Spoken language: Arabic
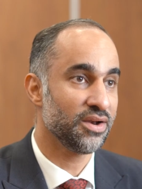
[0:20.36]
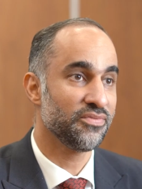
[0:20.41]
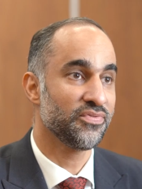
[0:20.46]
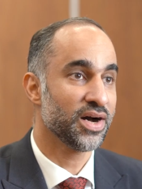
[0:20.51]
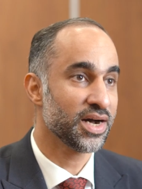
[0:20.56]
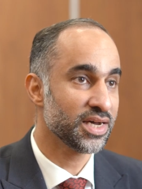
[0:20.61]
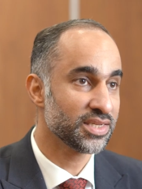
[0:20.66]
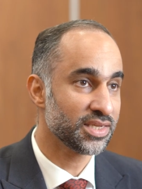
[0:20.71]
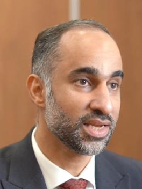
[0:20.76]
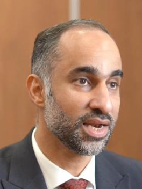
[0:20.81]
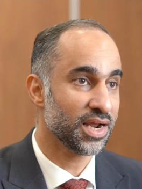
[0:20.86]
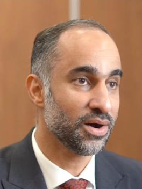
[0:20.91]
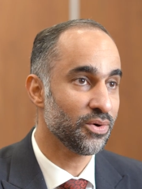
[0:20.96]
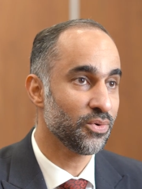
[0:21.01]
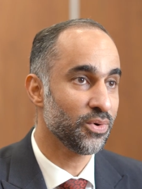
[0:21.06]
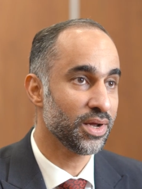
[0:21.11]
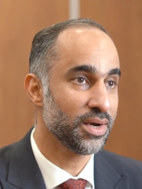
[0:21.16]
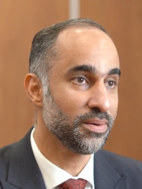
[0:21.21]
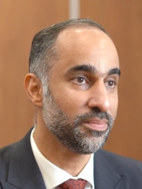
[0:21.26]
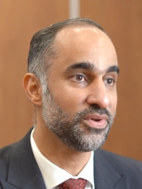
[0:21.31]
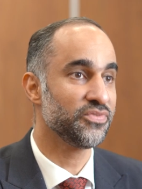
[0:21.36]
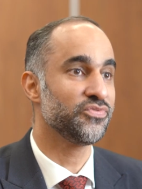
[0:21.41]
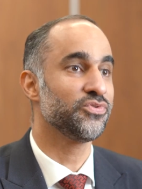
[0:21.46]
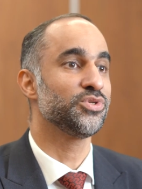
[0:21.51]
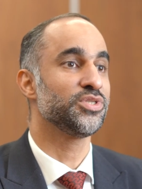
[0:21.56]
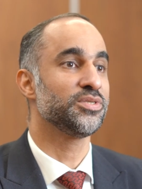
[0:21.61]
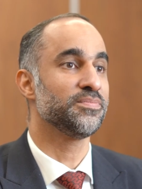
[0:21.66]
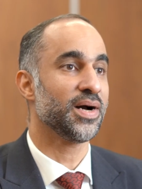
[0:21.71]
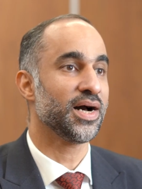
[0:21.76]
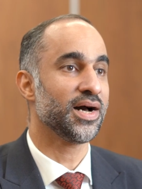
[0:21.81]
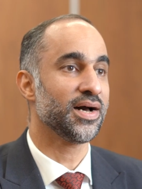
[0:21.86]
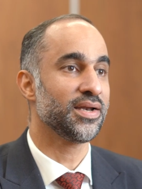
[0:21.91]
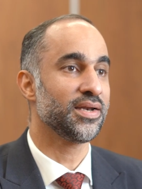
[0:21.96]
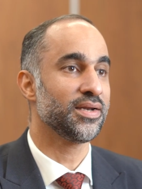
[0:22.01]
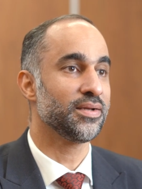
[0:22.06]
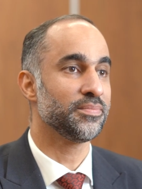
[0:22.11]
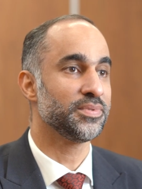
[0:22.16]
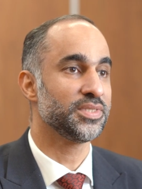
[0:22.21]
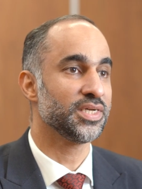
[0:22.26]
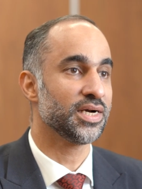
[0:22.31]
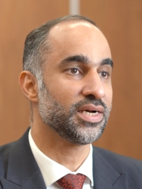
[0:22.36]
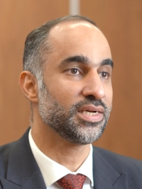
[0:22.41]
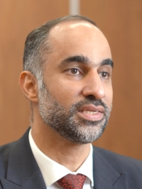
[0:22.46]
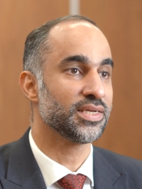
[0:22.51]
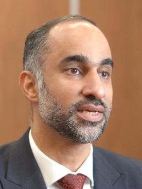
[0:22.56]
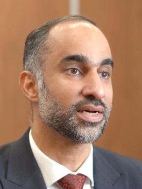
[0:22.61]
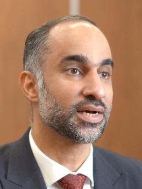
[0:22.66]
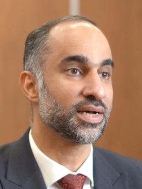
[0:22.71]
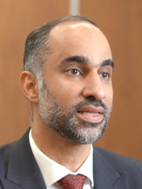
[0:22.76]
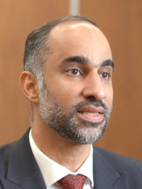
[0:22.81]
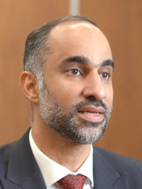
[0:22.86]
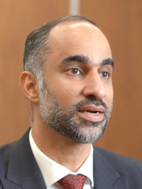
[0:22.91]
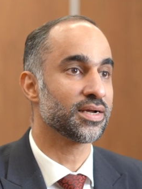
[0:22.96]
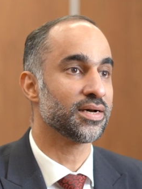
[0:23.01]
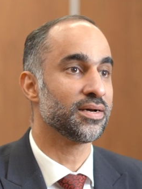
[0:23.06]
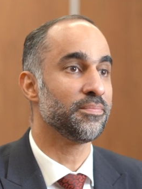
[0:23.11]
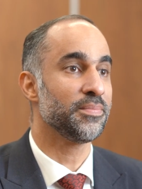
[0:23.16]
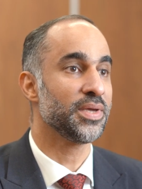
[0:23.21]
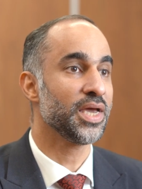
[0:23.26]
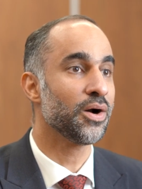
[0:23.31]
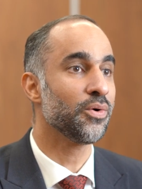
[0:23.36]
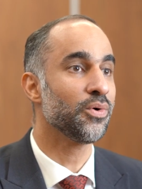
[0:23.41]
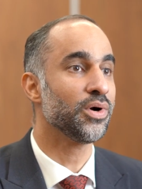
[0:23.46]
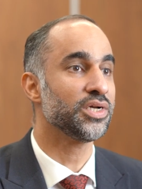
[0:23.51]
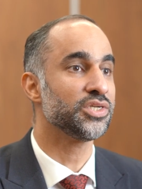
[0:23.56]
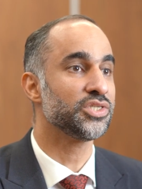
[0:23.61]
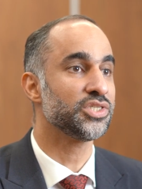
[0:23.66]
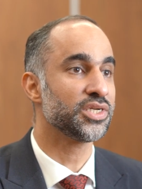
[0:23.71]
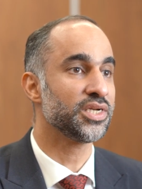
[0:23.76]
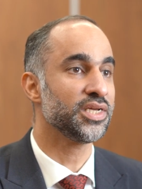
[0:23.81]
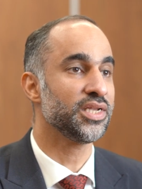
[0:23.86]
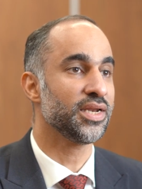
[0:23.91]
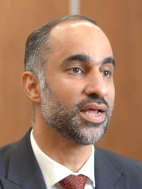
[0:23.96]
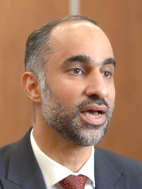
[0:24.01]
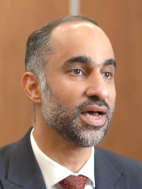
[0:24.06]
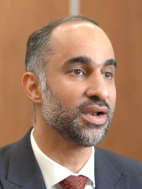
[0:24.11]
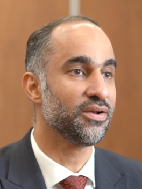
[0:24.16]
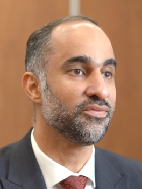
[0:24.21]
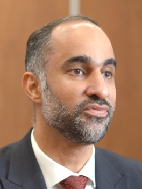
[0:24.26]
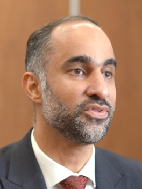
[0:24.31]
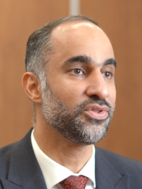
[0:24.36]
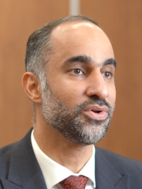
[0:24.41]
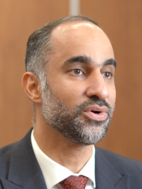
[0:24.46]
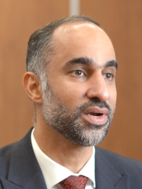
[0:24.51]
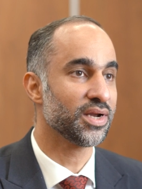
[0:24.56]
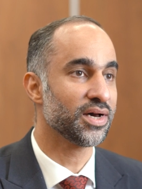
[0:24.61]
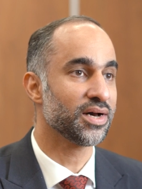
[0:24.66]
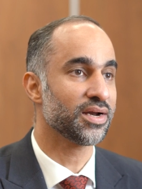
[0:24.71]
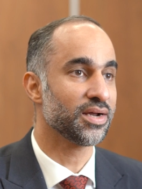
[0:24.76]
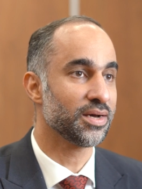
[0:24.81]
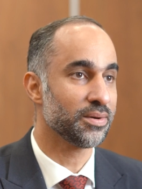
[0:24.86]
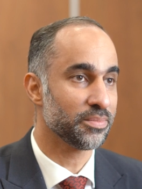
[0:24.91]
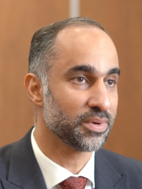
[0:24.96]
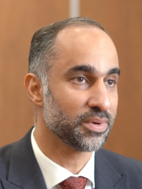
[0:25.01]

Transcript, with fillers: الفائز الأول بيفوز معانا بجائزة قدرها 120 ألف دولار